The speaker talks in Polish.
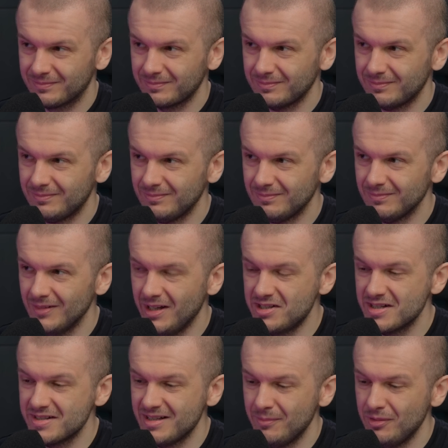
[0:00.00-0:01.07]
Hmm. I
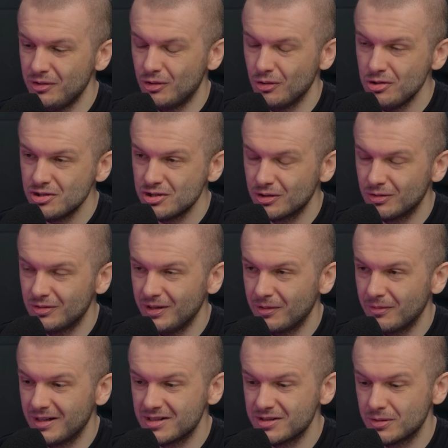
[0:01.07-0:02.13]
czasami dojście do
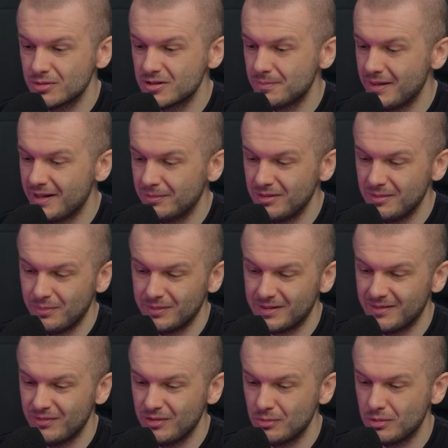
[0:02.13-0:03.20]
tego, dlaczego spadły,
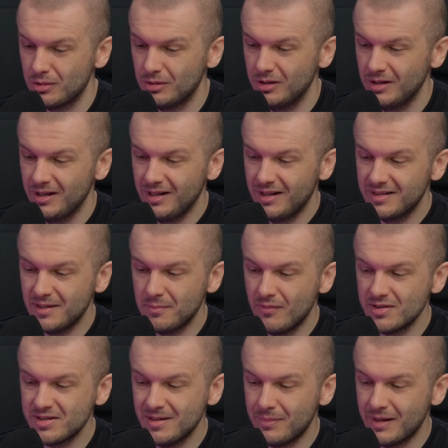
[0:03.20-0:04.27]
potrafiło
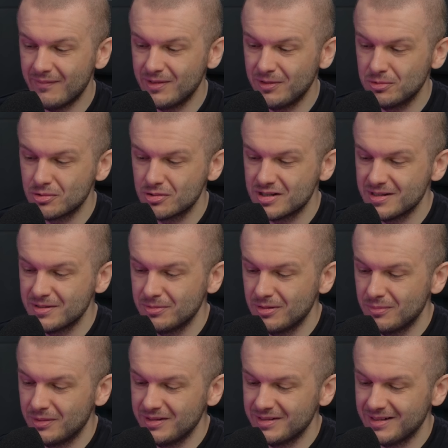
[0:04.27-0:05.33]
zajmować naprawdę dużo czasu,
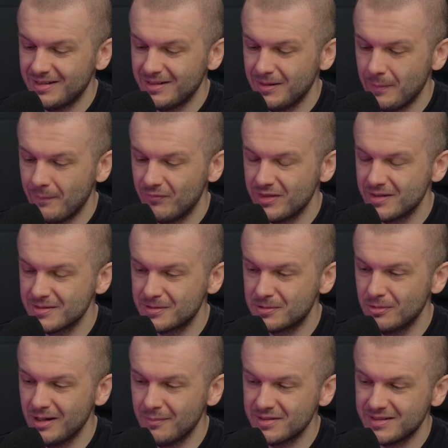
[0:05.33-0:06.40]
no bo niestety z
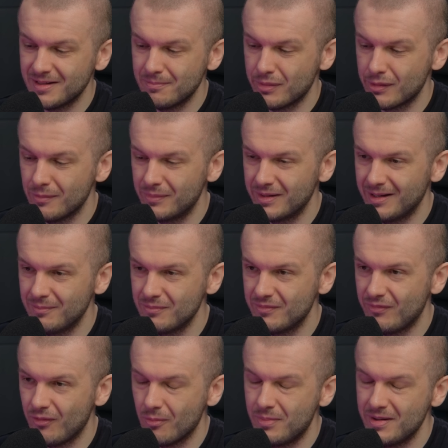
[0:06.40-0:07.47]
Googlem jest ten problem,
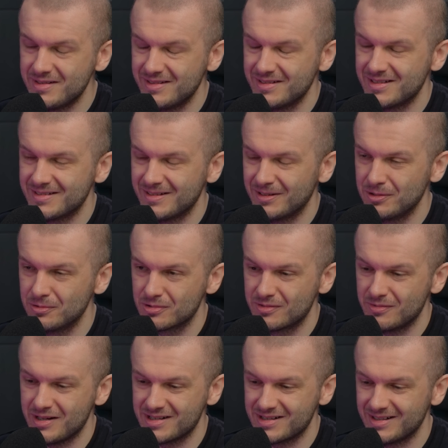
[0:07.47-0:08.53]
w obecnych czasach już
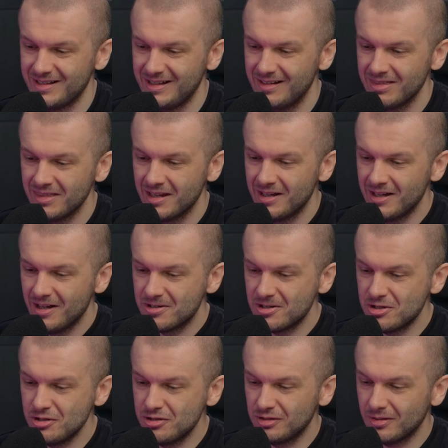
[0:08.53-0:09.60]
zwłaszcza, że
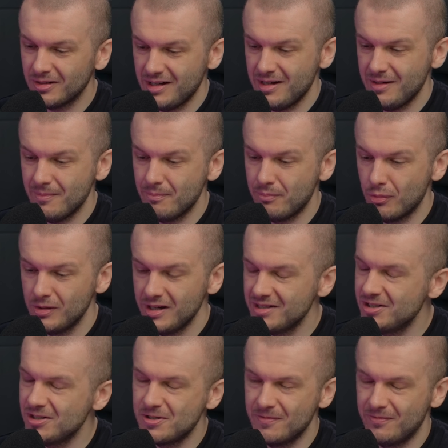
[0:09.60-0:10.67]
jeśli strona
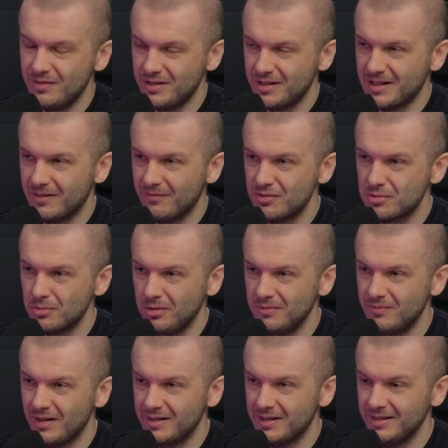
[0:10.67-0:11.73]
poleci ci w wynikach
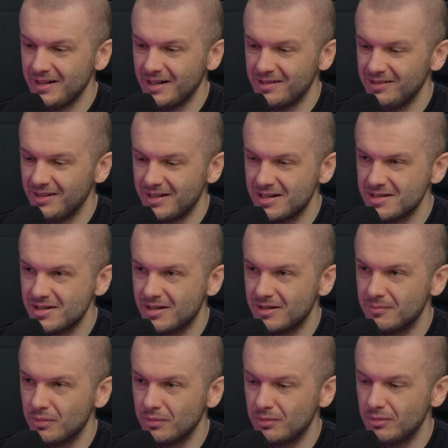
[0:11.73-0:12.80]
wyszukiwania na gazę na dzień,
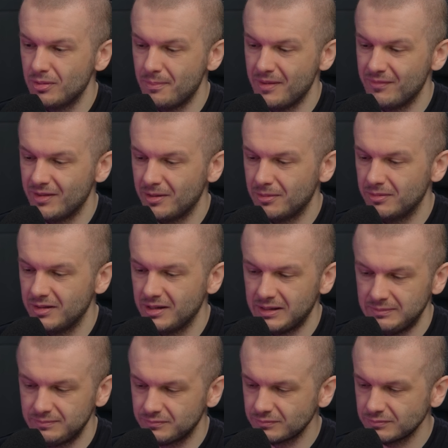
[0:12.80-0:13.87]
po prostu do pewnego dnia